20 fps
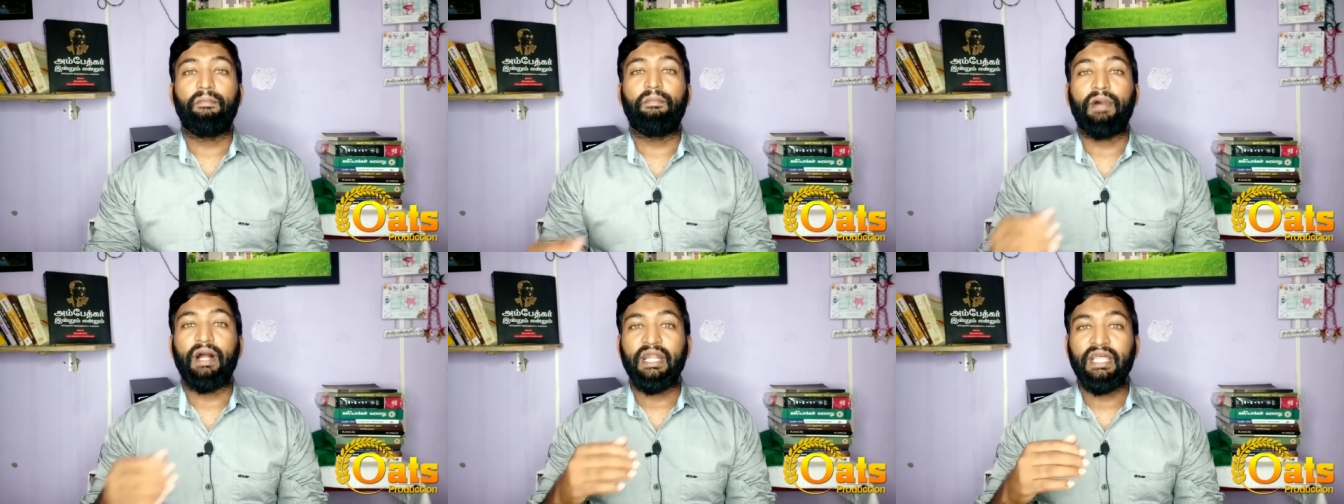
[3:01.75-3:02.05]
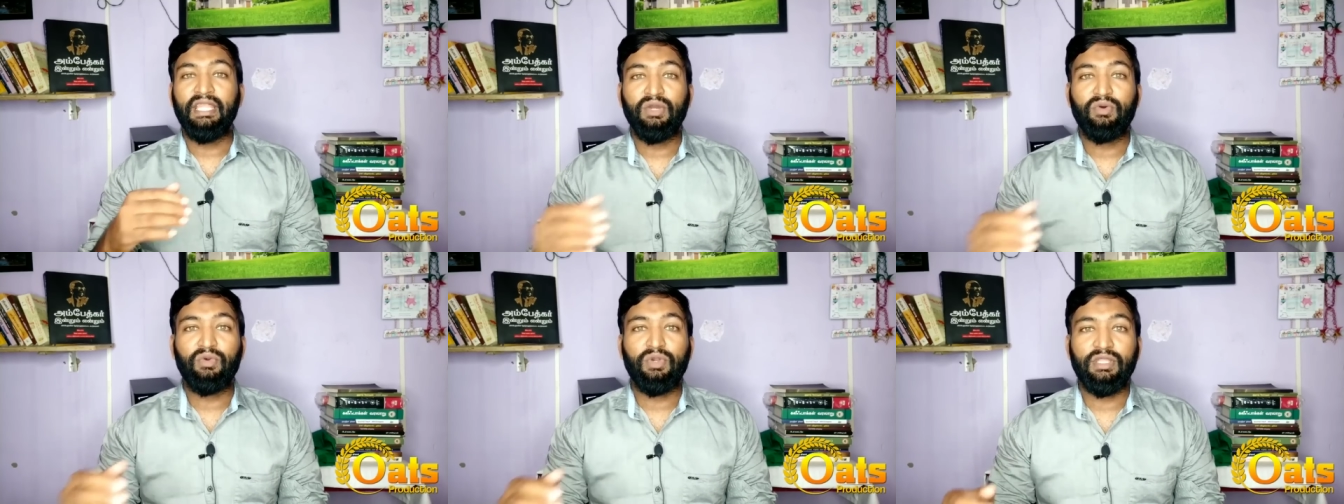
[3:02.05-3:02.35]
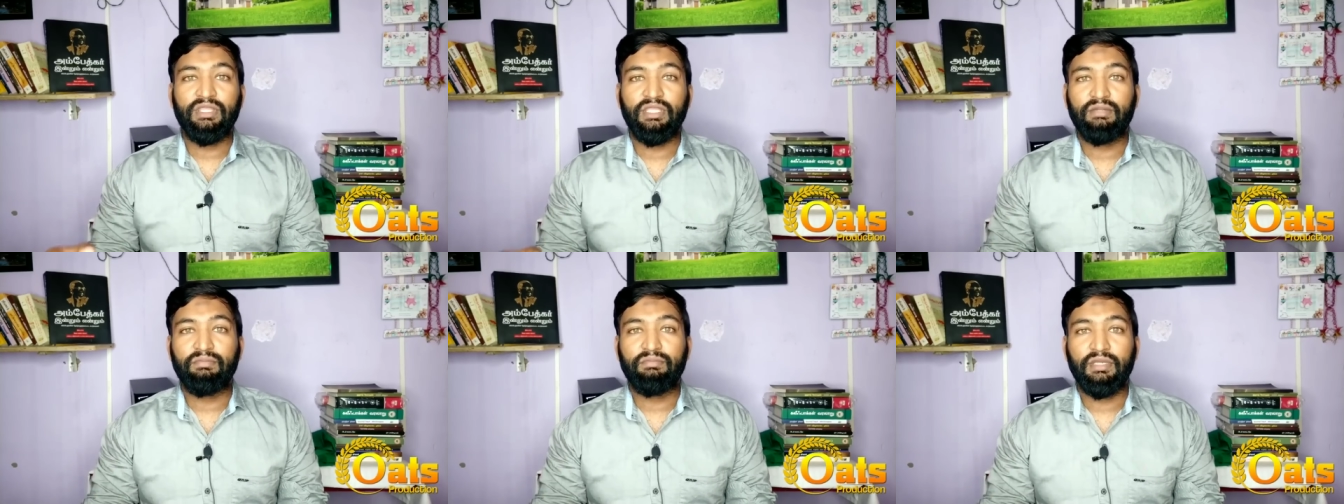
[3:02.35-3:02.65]
மனித
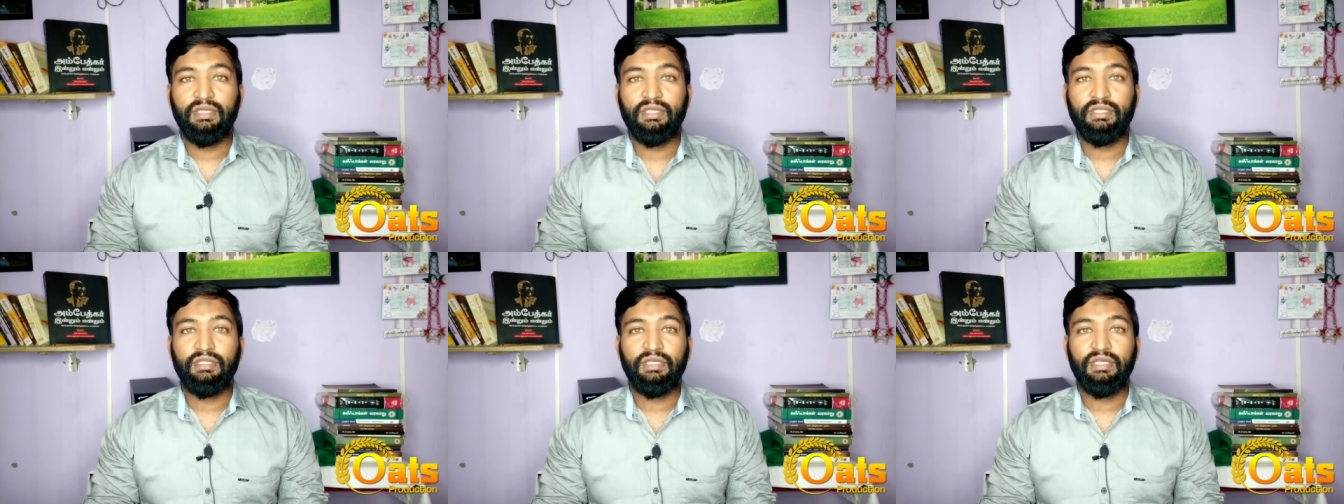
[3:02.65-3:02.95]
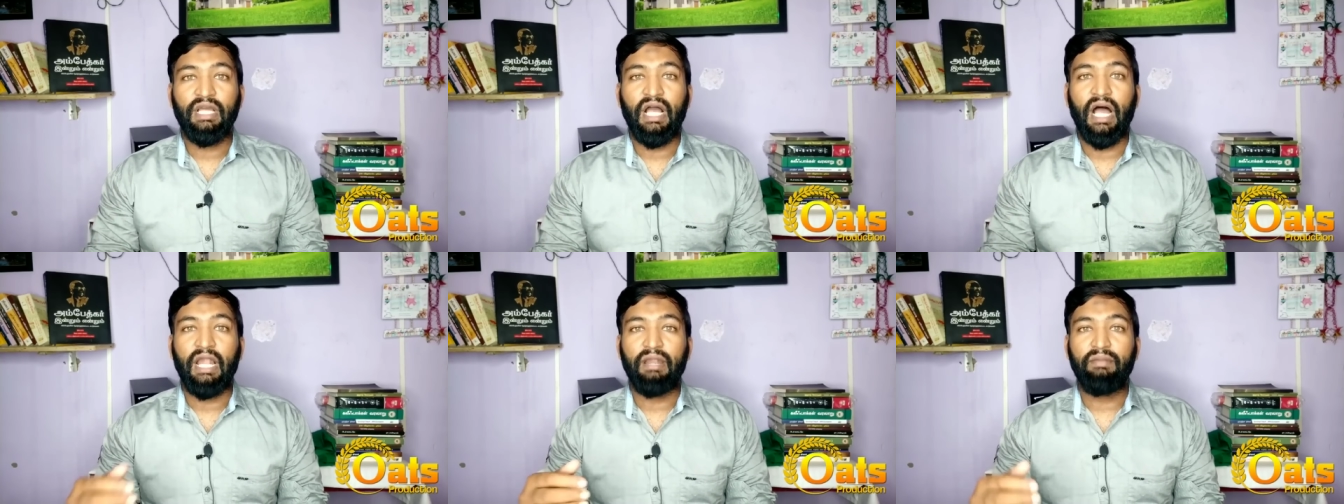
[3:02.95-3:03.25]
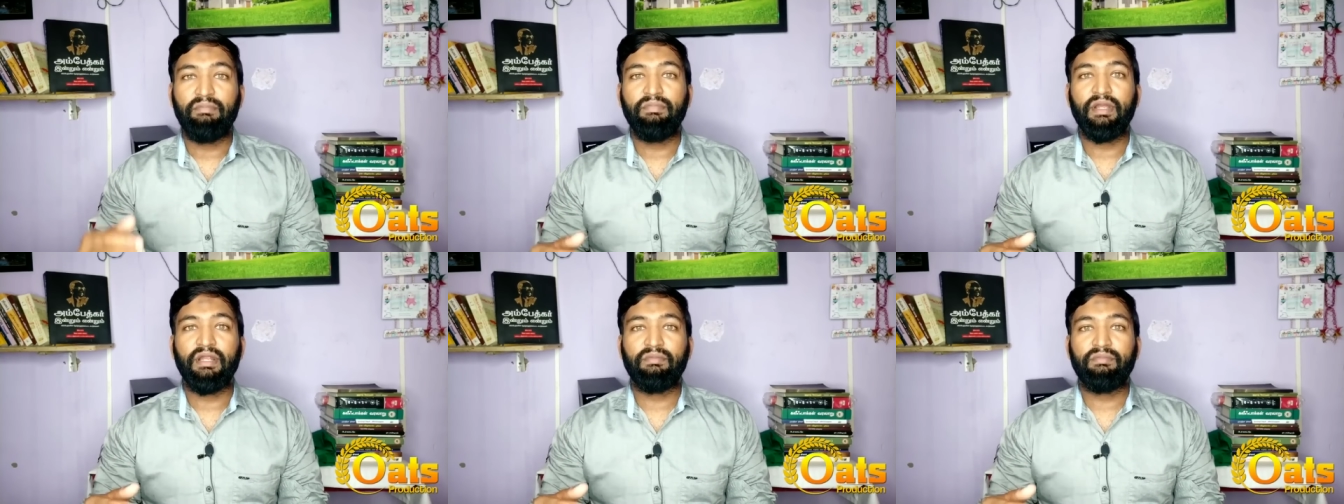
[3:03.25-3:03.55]
குலத்தின் மீது
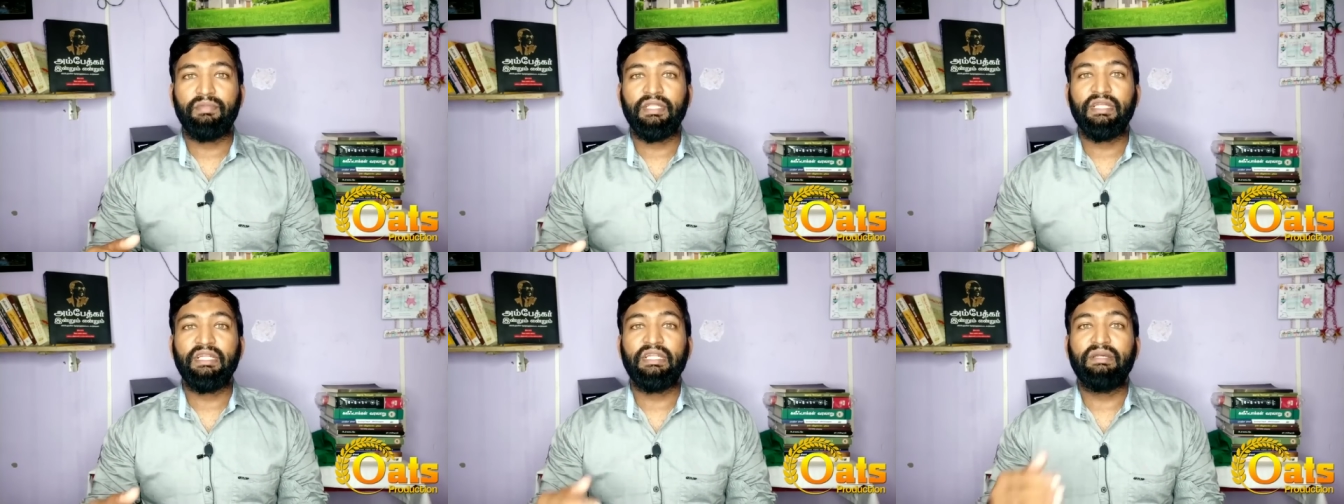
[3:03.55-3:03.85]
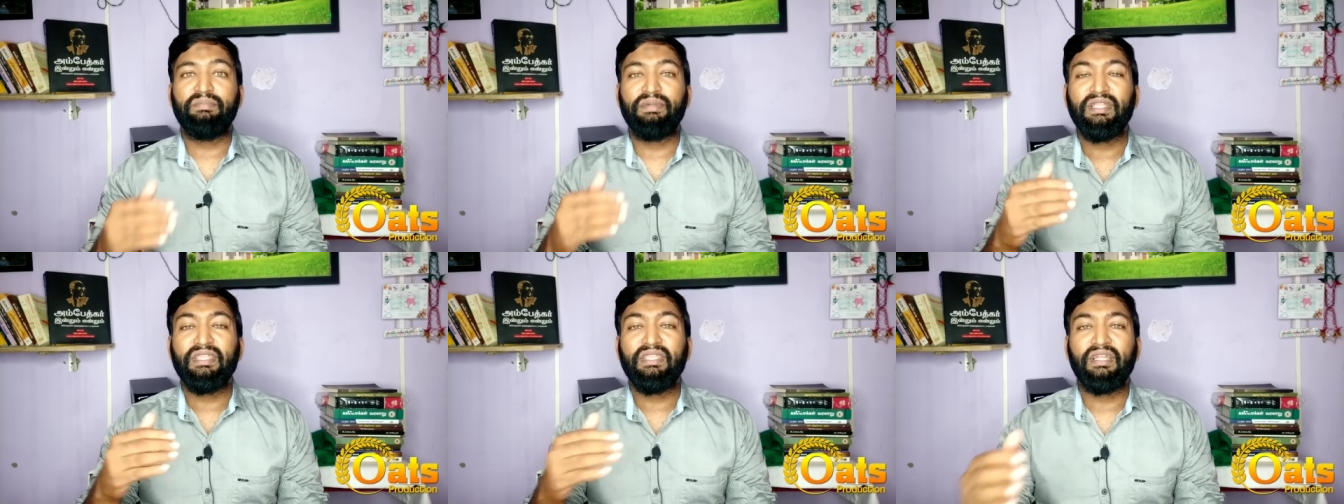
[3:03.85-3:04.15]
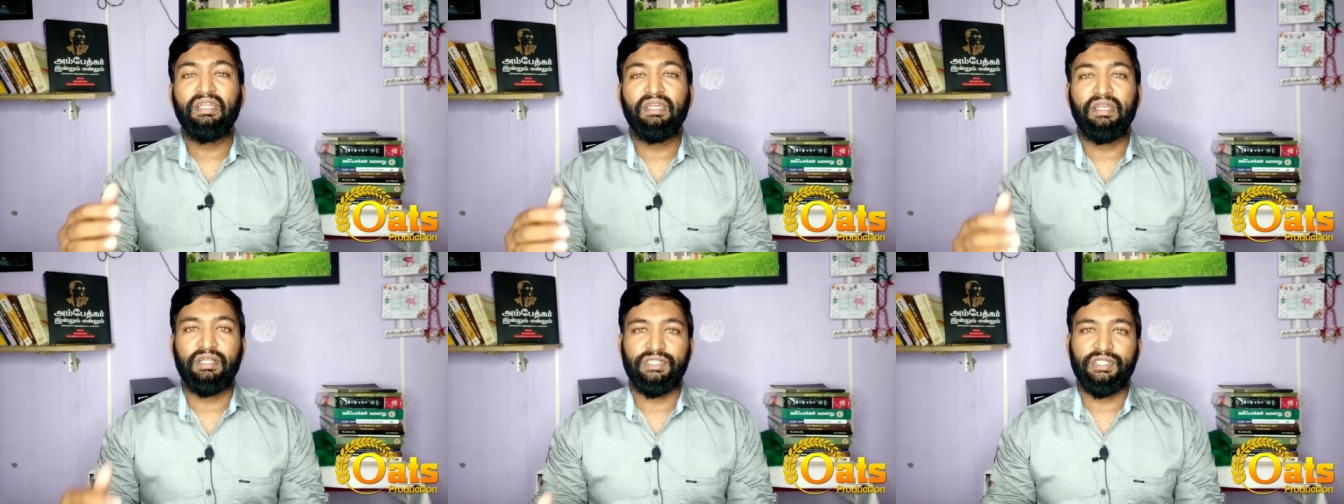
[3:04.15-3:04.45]
அன்பு என்பது
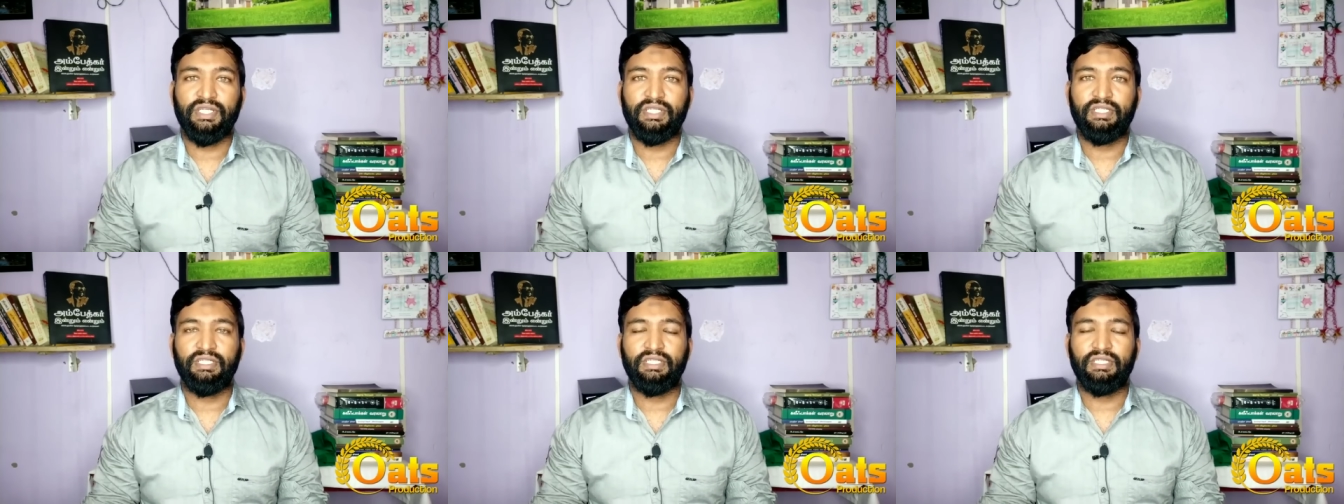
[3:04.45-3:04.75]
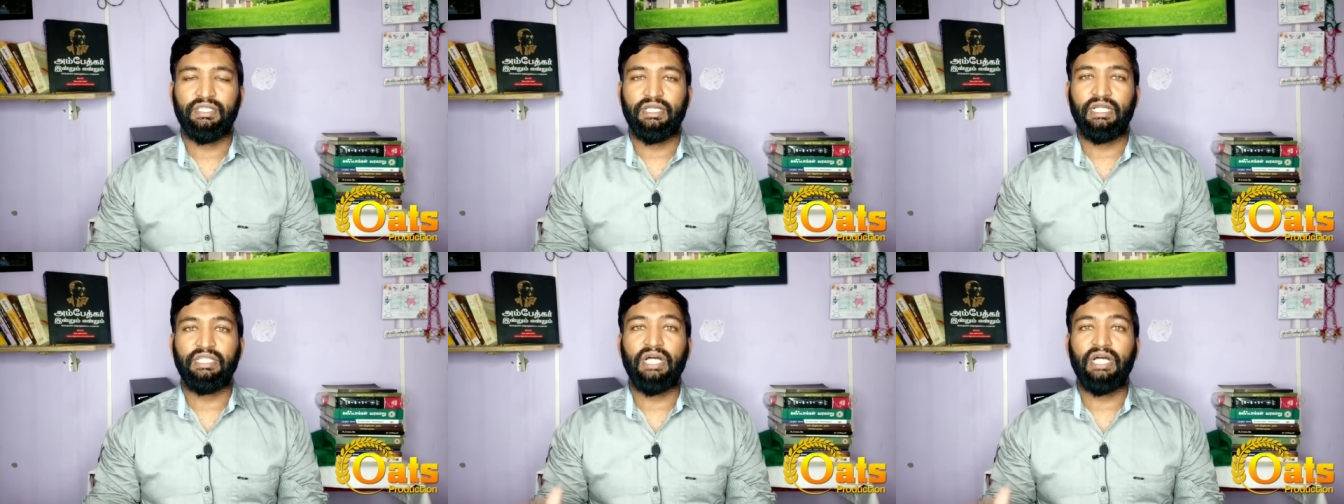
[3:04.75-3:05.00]
நிபந்தனையற்றது